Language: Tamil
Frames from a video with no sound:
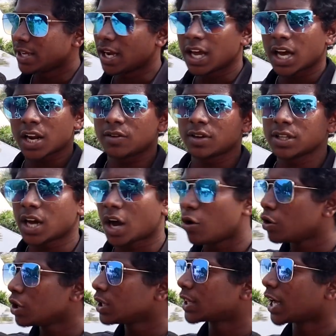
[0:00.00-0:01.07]
எல்லாரும் வந்து
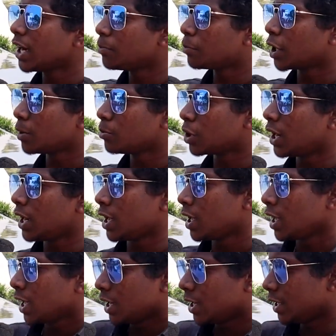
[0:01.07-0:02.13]
அவங்களுக்கு தனிப்பட்ட முறையில்
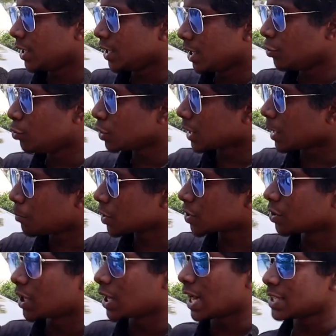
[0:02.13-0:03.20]
நீ தப்ப
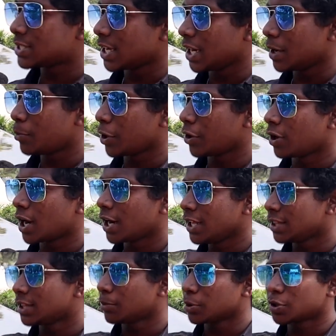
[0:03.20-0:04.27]
சொன்னால் நான் ஜெயிலுக்கு போயிடுவேன்
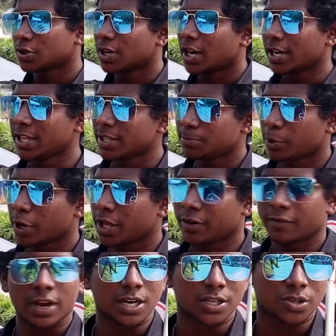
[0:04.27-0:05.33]
நீ தப்ப சொன்னால் நீ
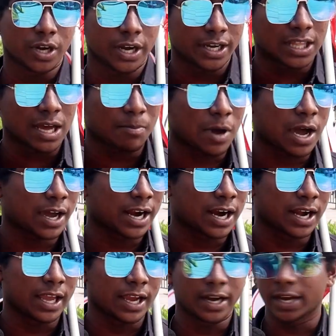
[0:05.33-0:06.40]
போயிருவியான்னு சொல்லிட்டு தான்
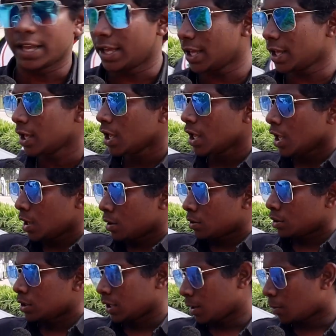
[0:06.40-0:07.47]
பார்க்குறாங்களே கண்டி
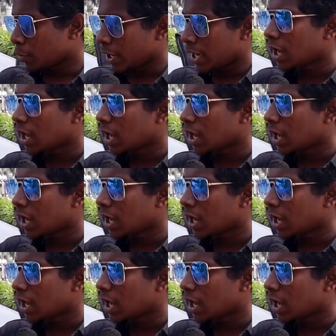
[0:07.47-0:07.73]
நம்ம